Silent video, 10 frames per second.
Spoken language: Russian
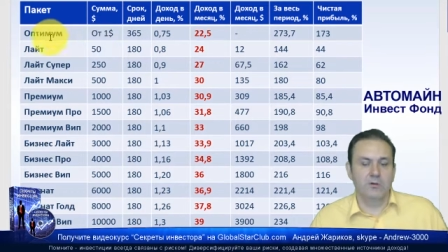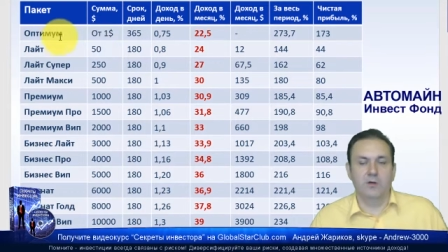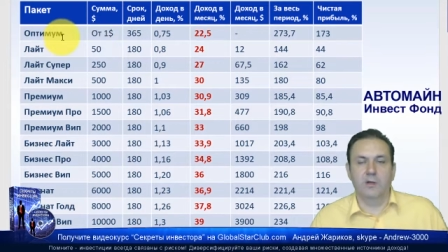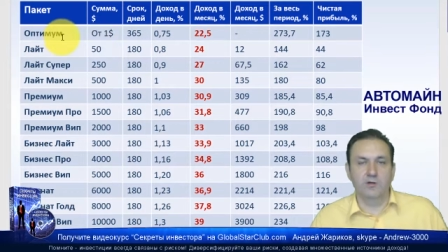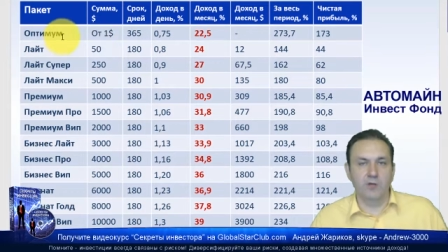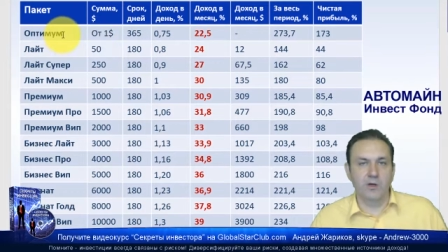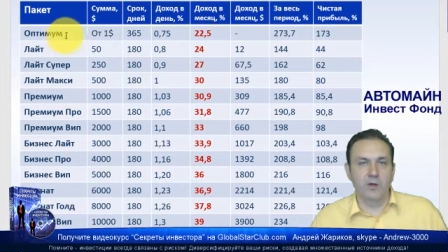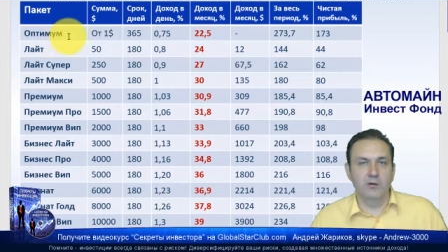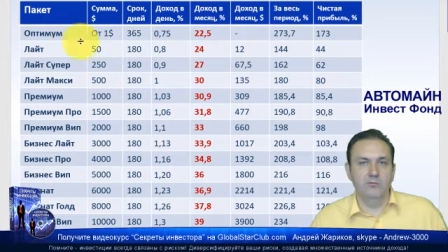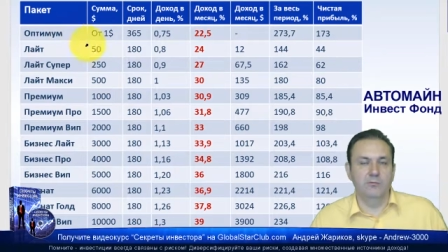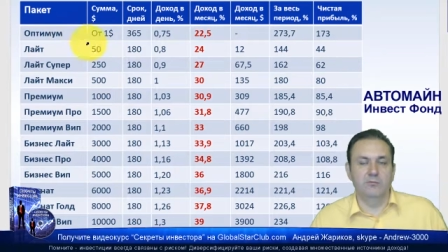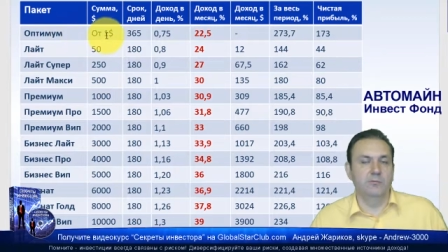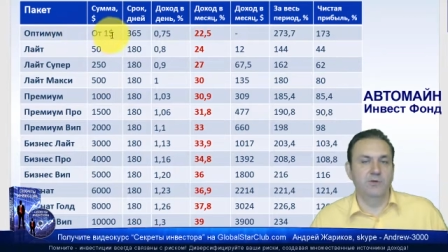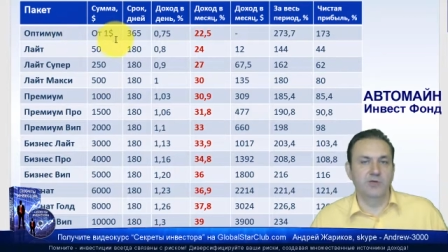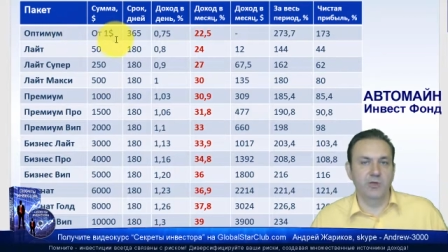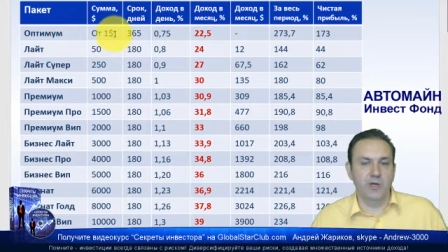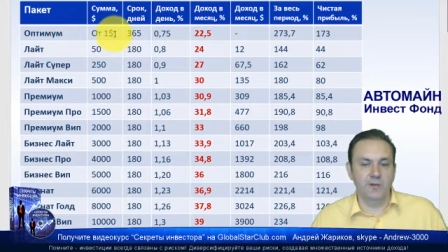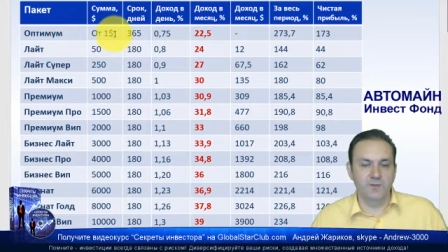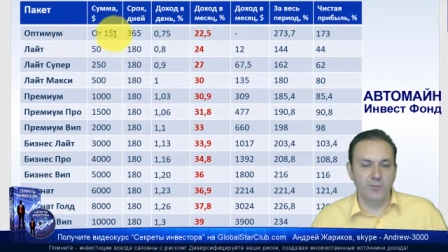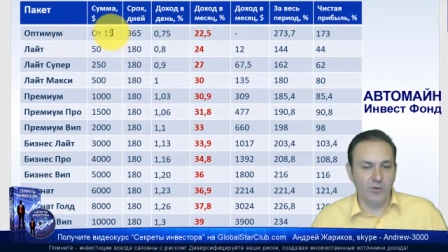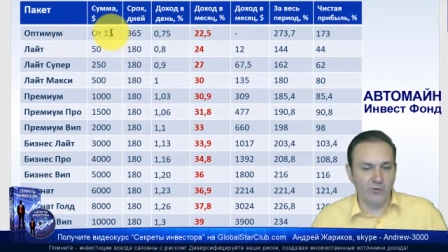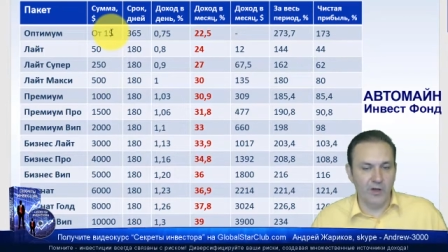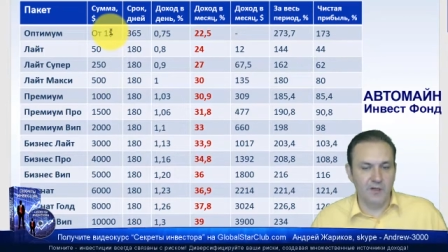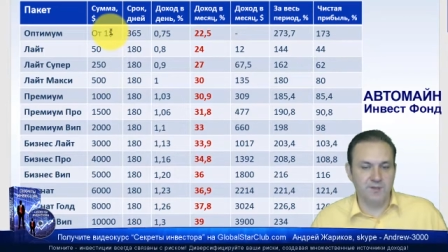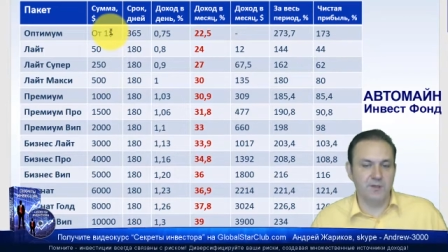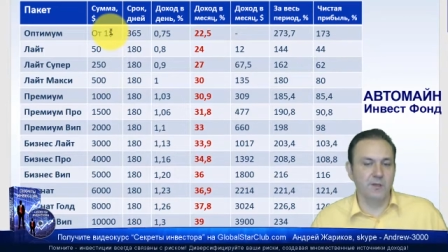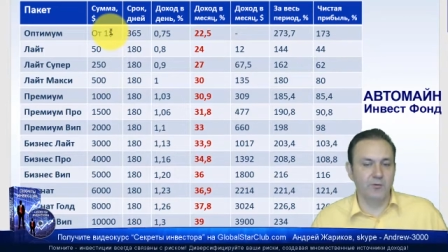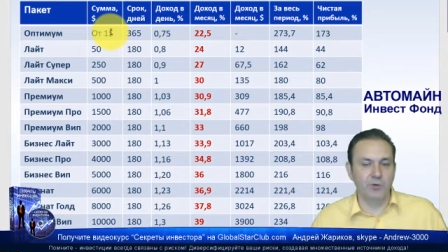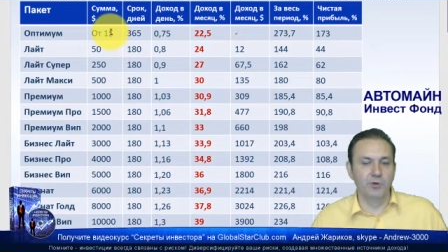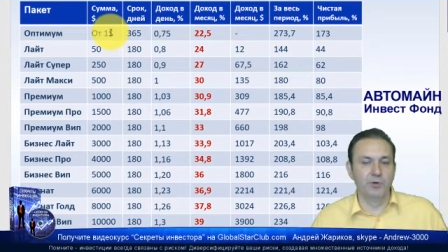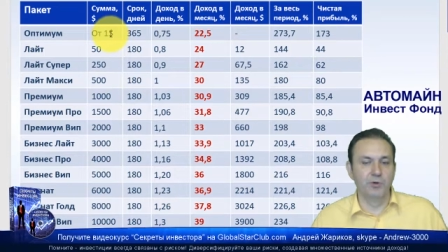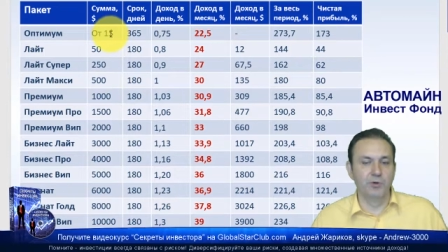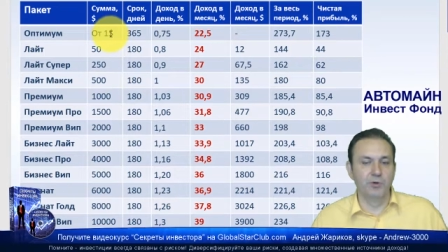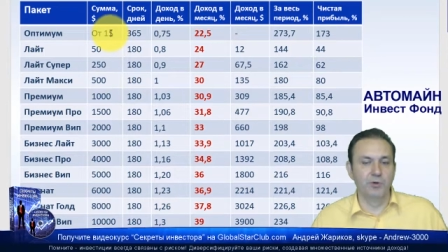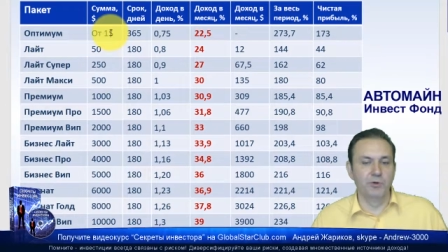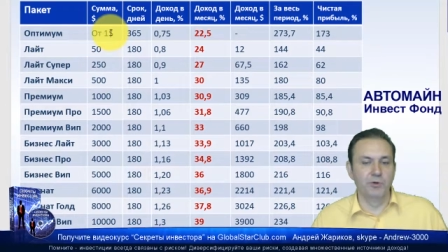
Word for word: которая начинается буквально с 1 доллара.